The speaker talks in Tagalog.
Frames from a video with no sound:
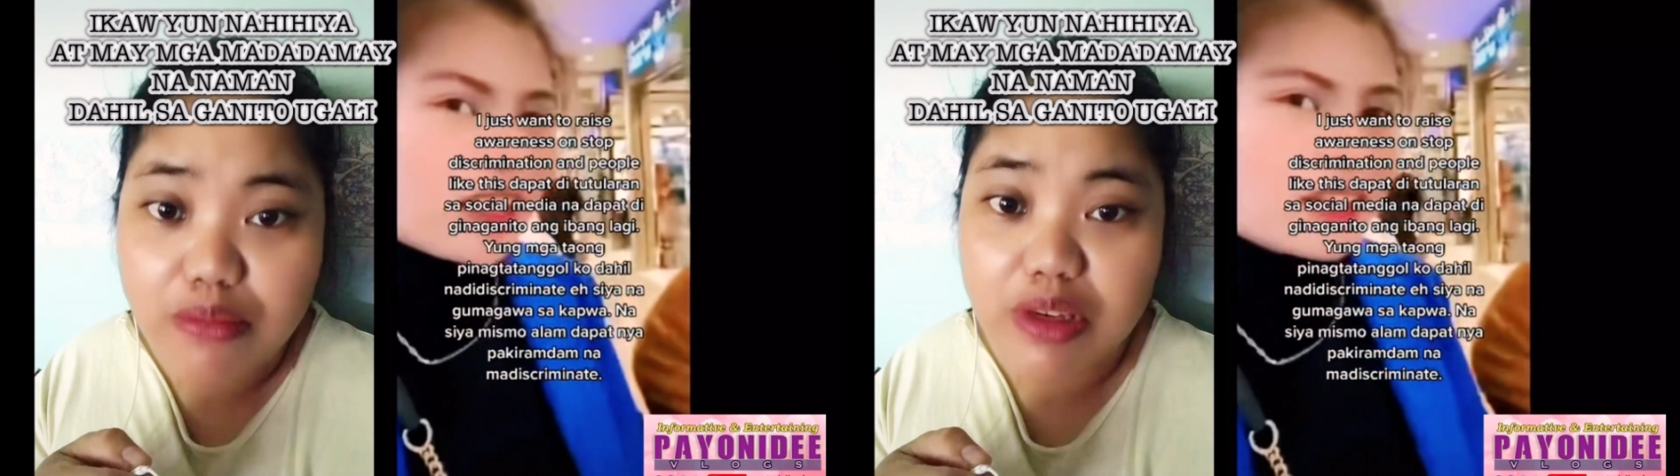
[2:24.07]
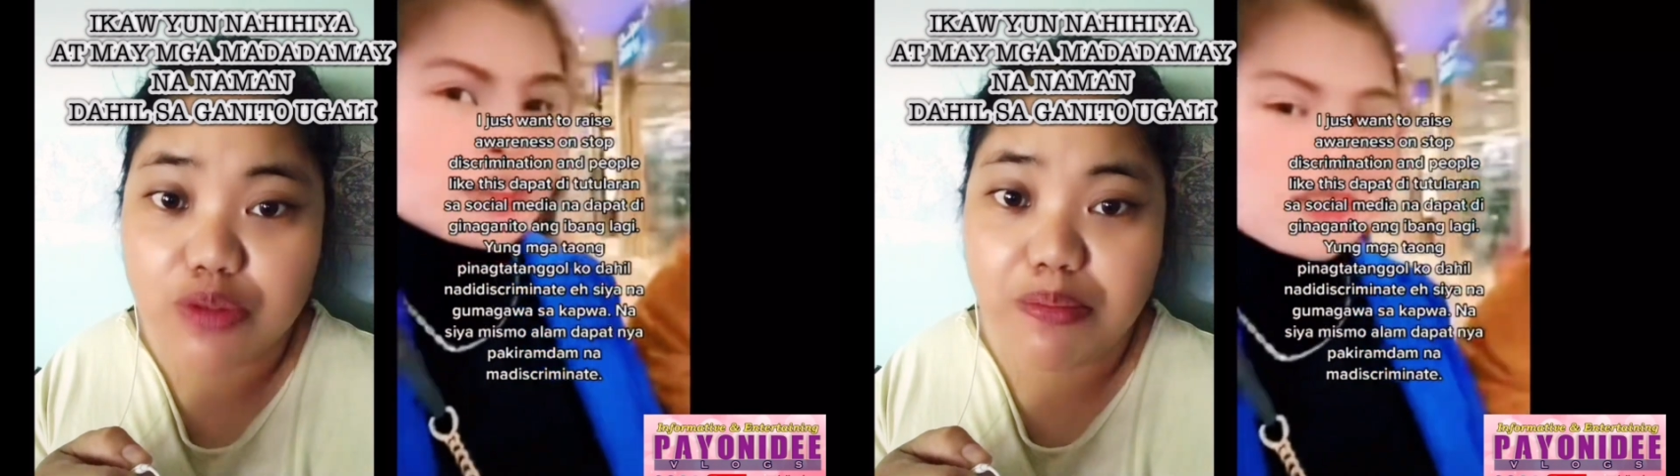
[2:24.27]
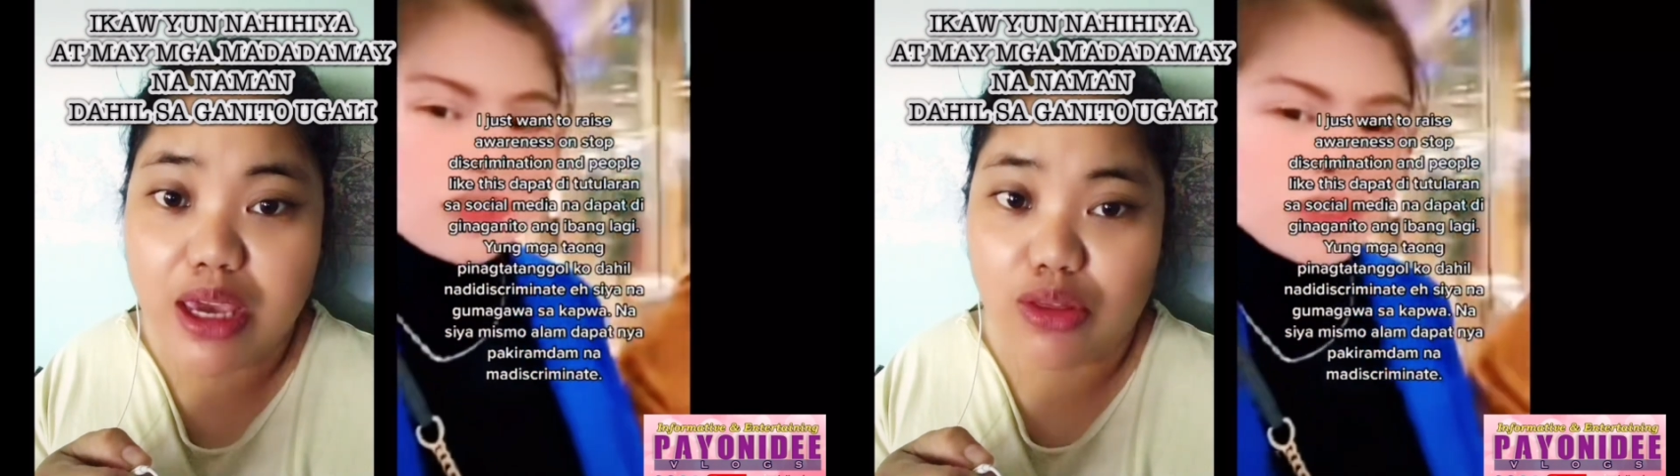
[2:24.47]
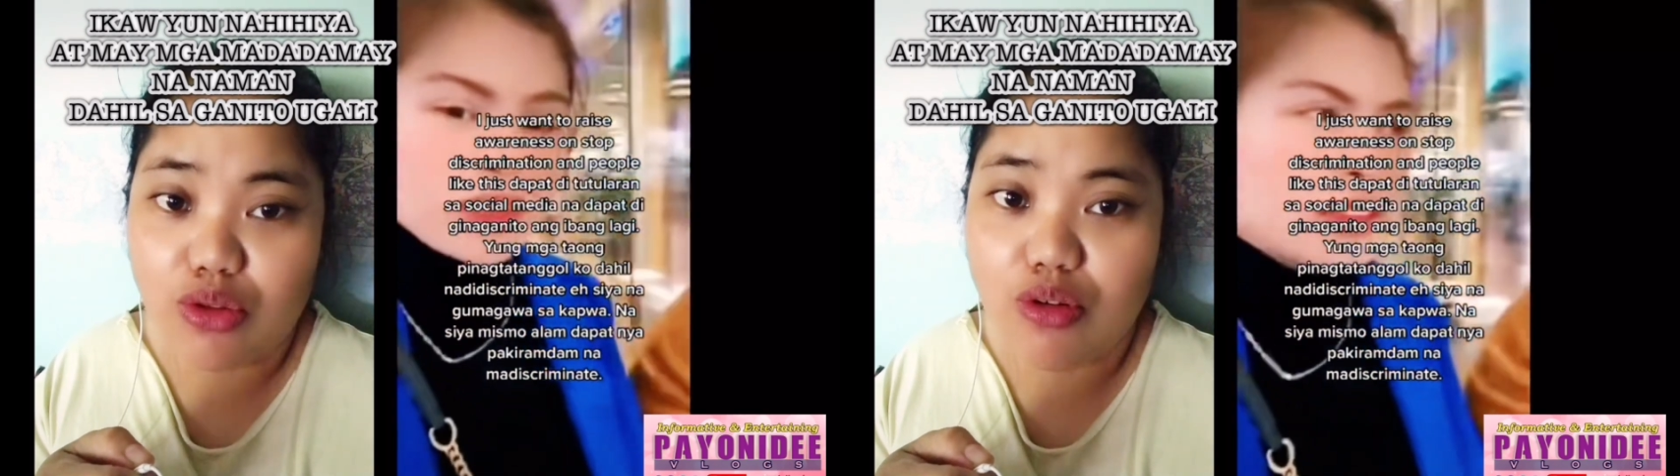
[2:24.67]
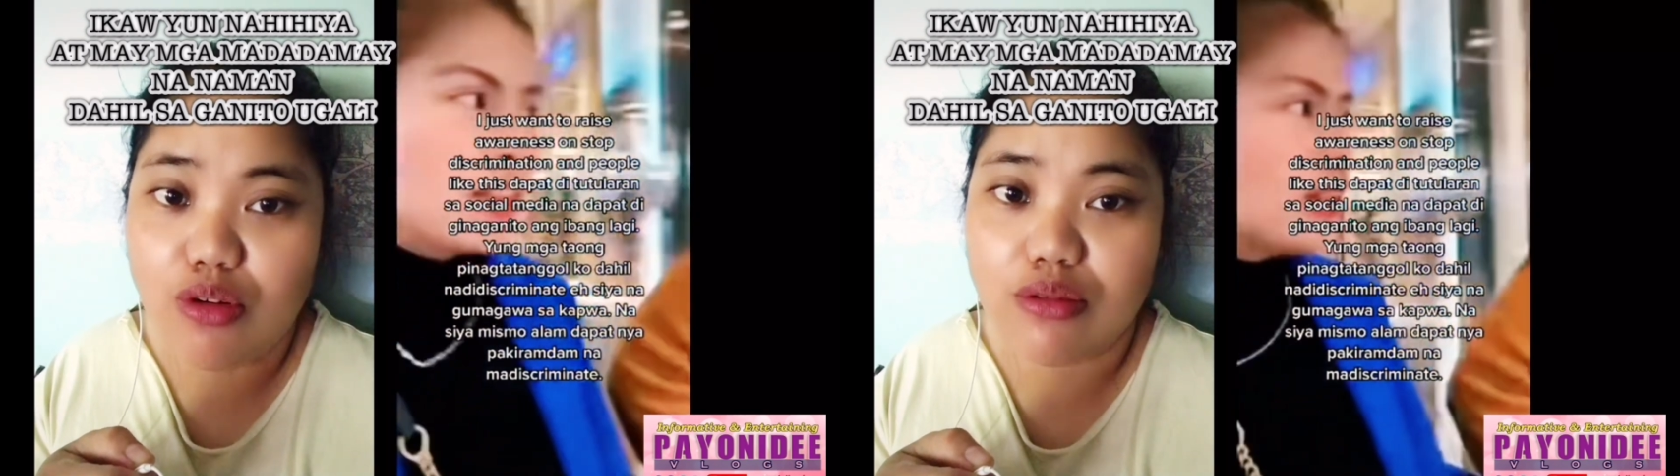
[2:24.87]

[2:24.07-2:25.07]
rumispeto.